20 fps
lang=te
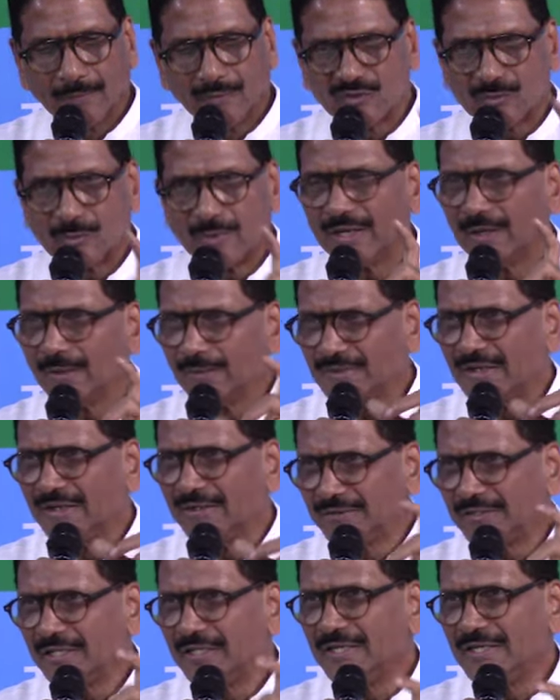స్ప్రే
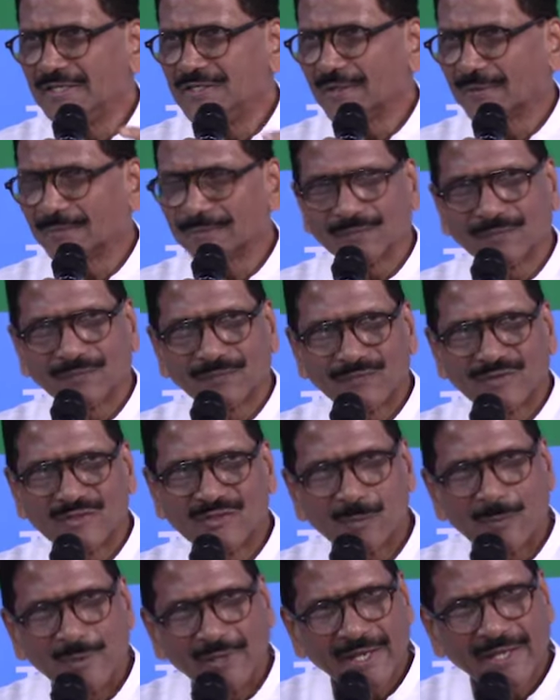టీనేజర్
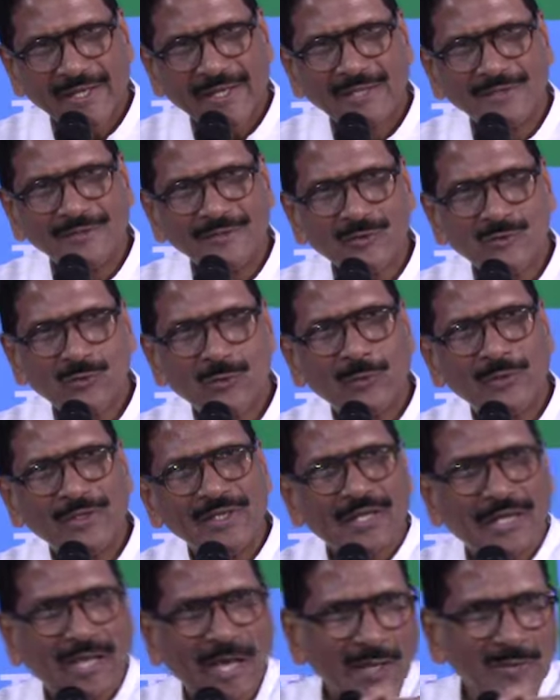స్ప్రే క్యాన్ తీసుకొని
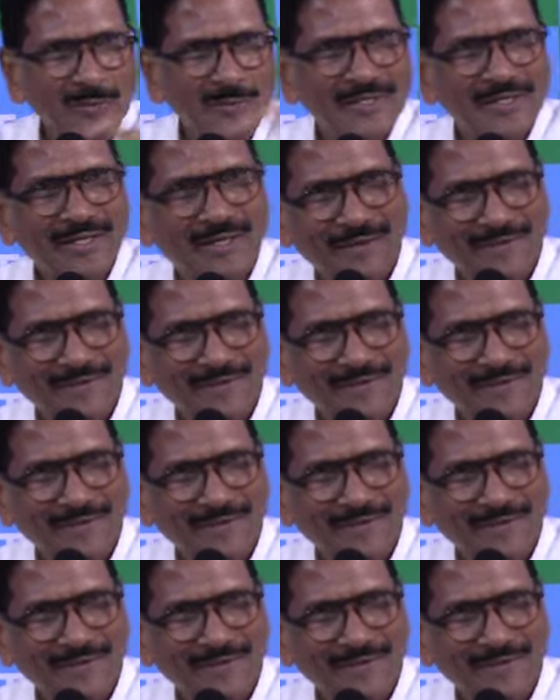కార్ మీద